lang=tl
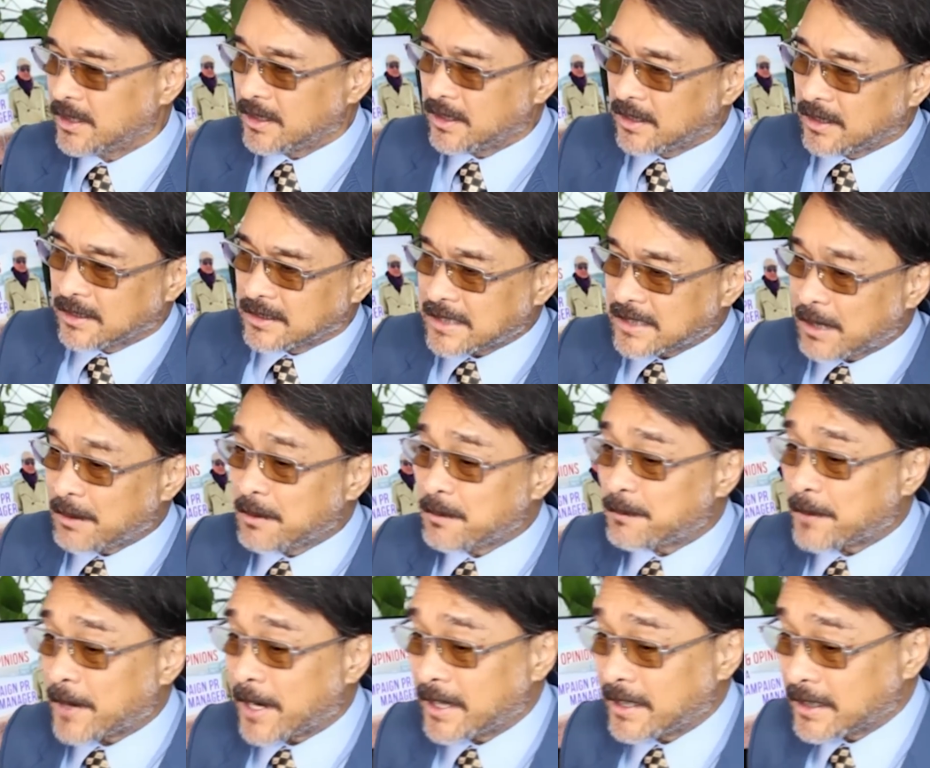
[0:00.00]
Sabi
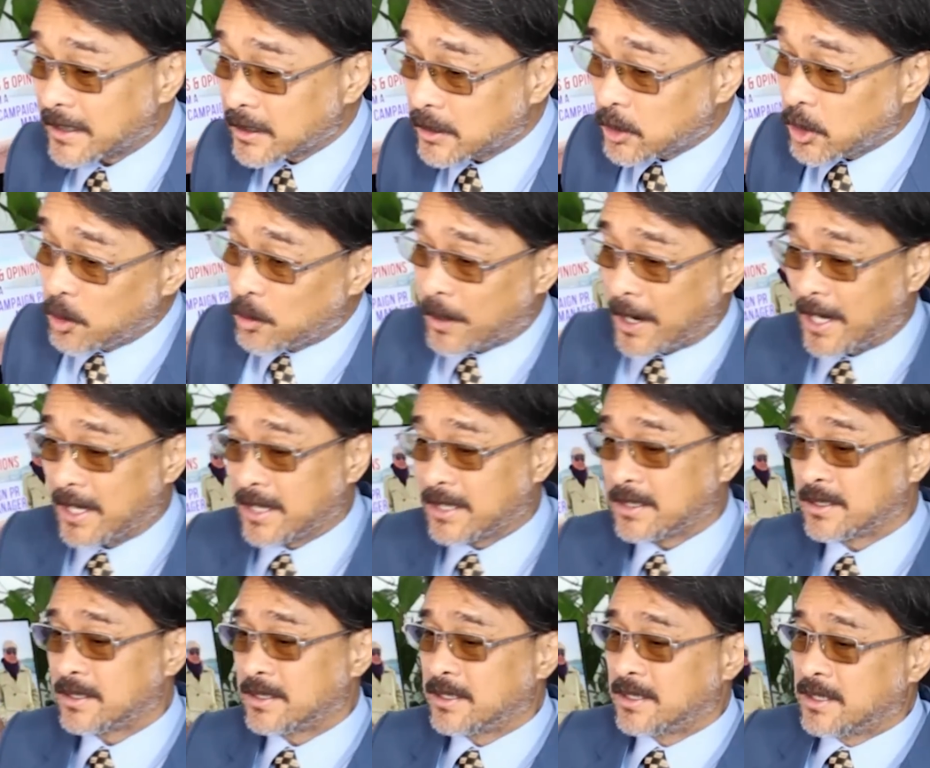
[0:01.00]
pa nga ng COA,
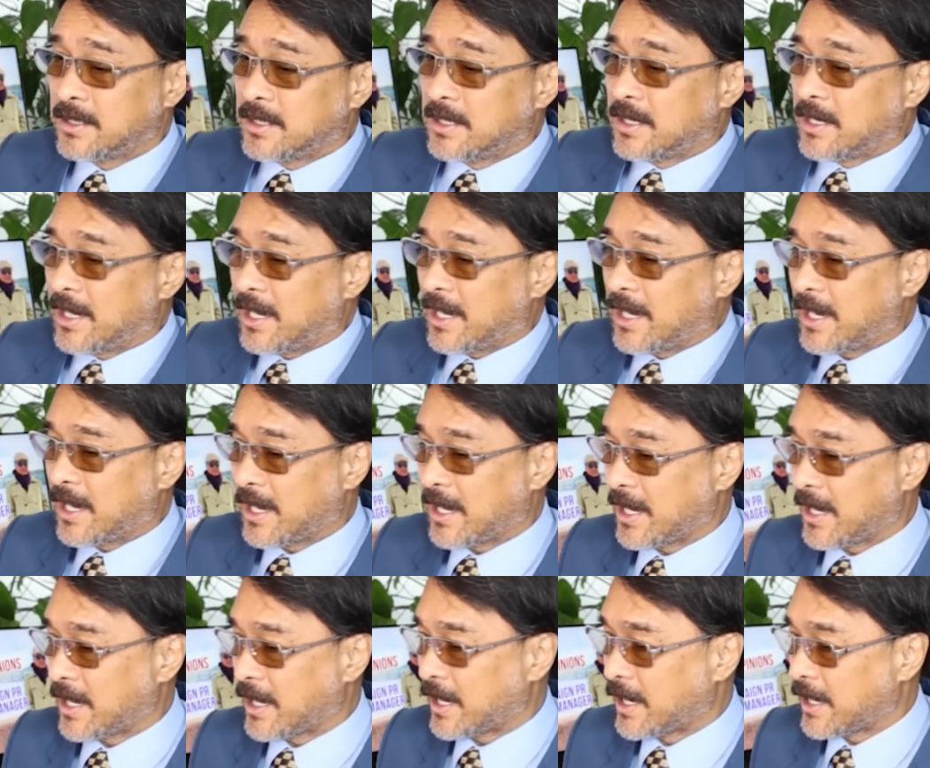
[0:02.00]

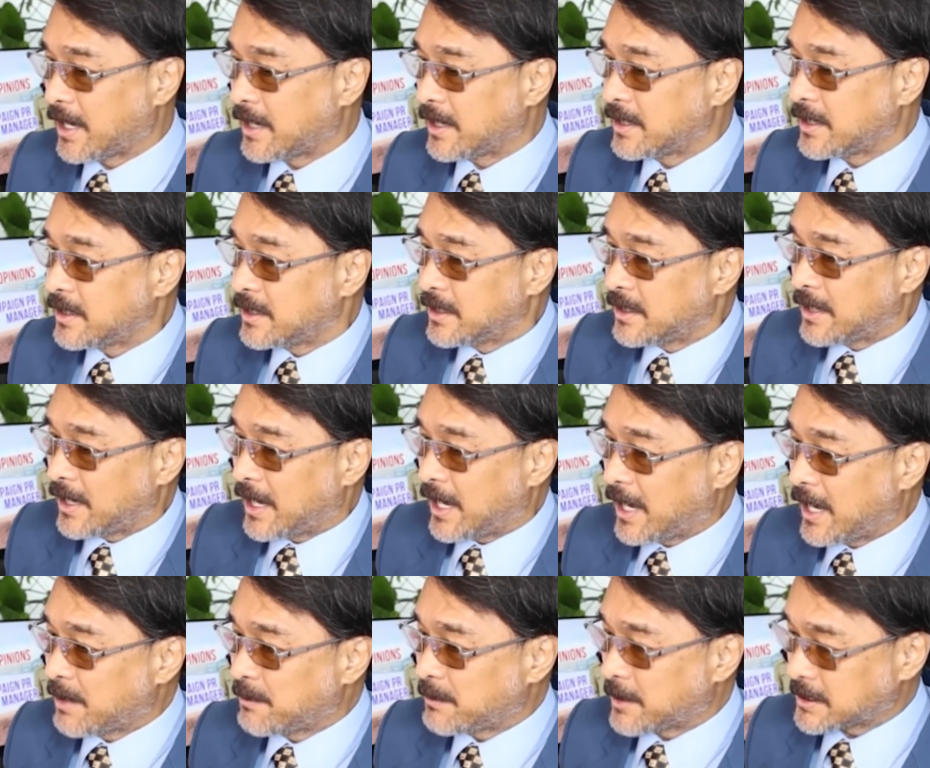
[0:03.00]
uh,
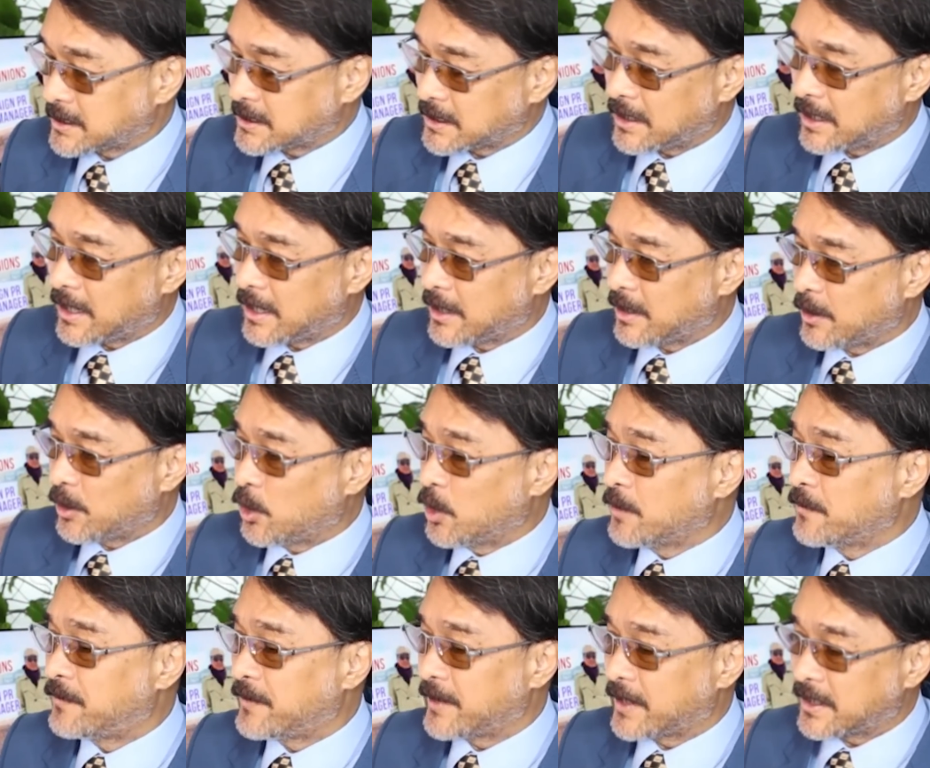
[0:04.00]
ang mas uh,
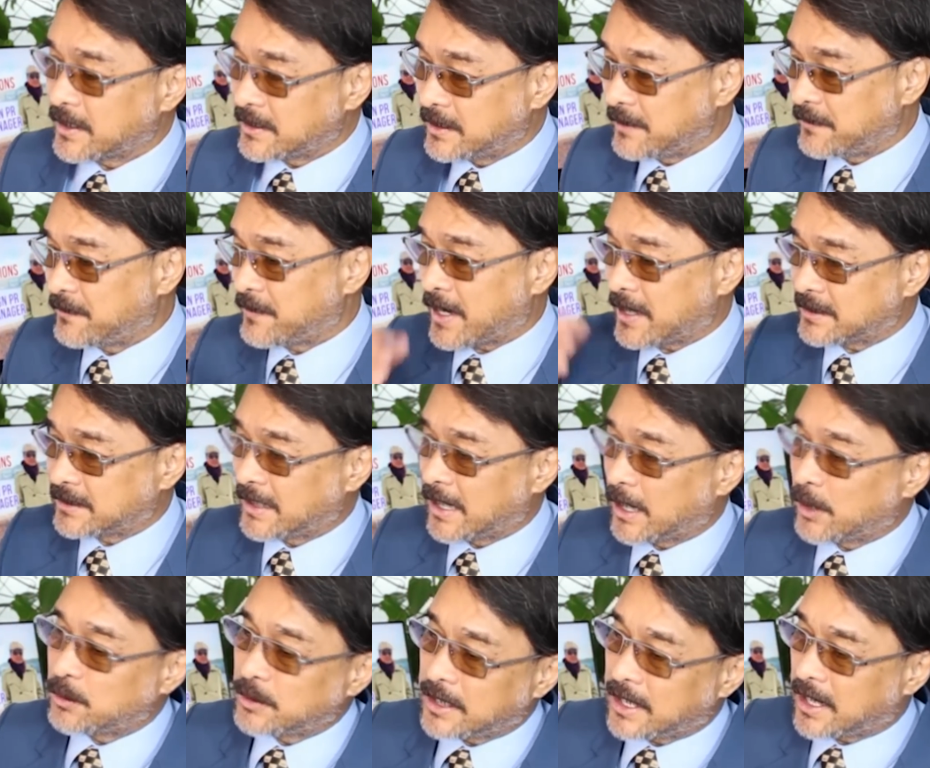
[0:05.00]
over the fact daw
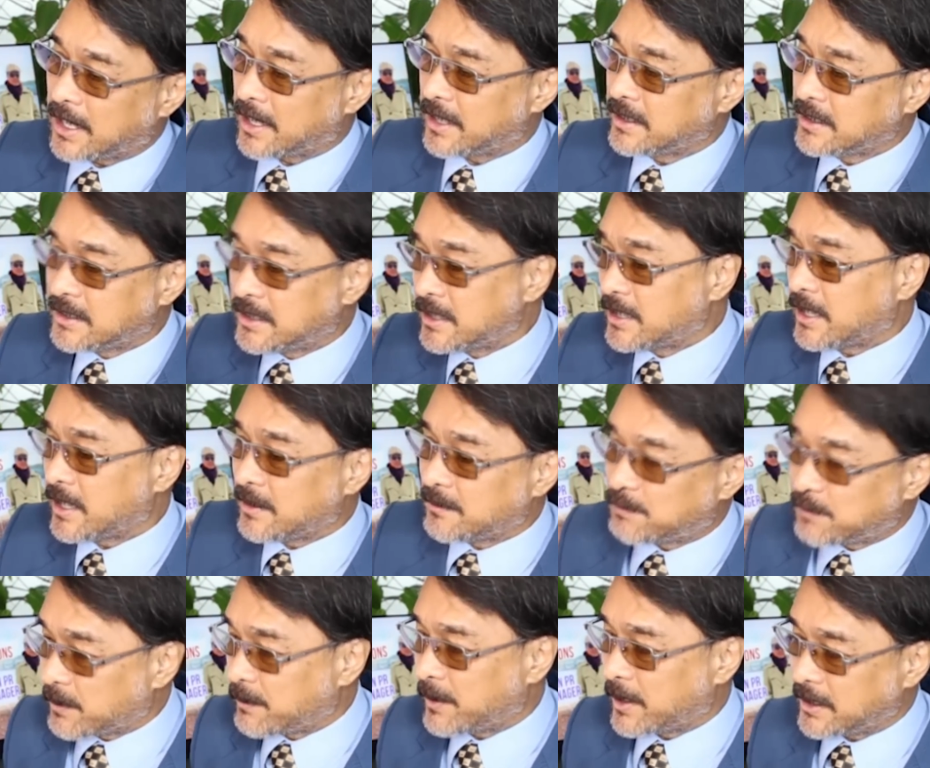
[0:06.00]
na hindi na
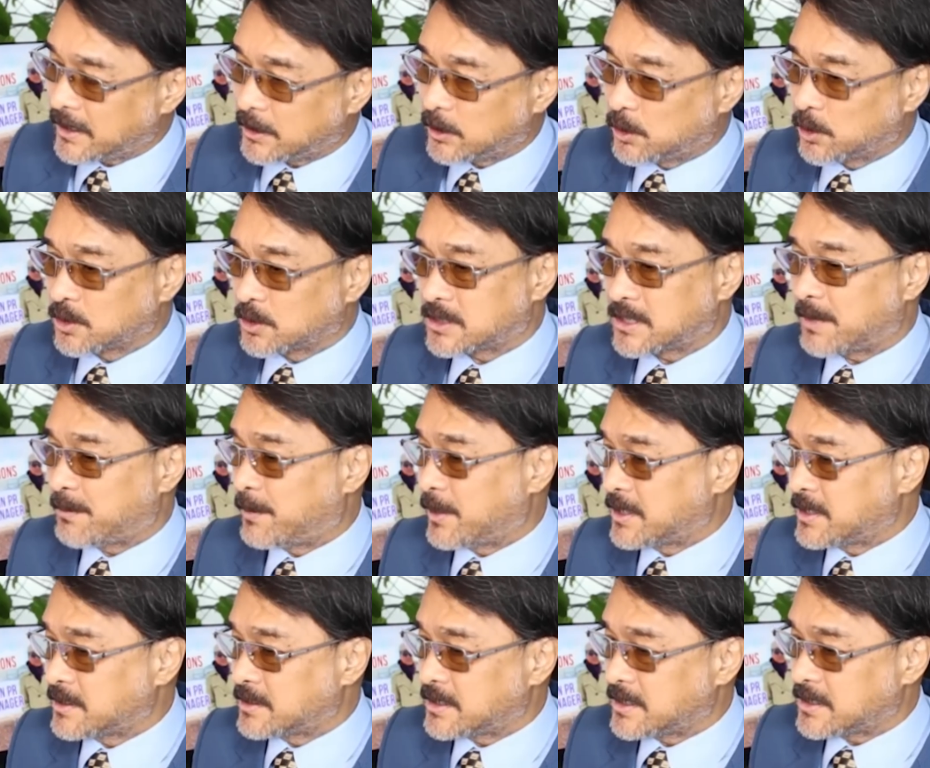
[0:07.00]
implement itong
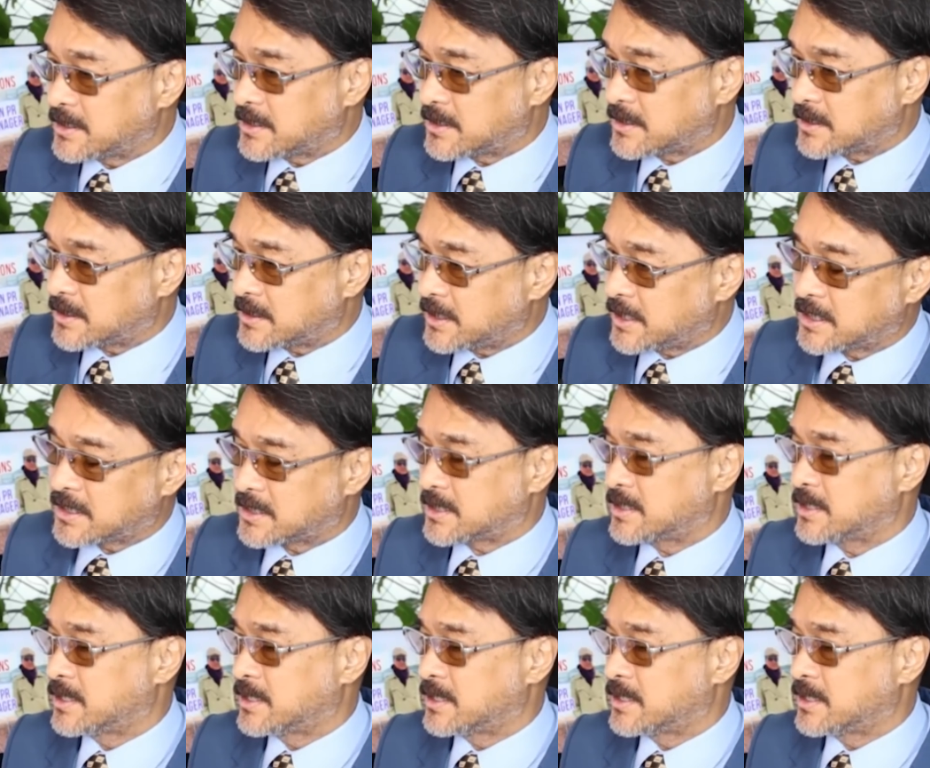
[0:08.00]
76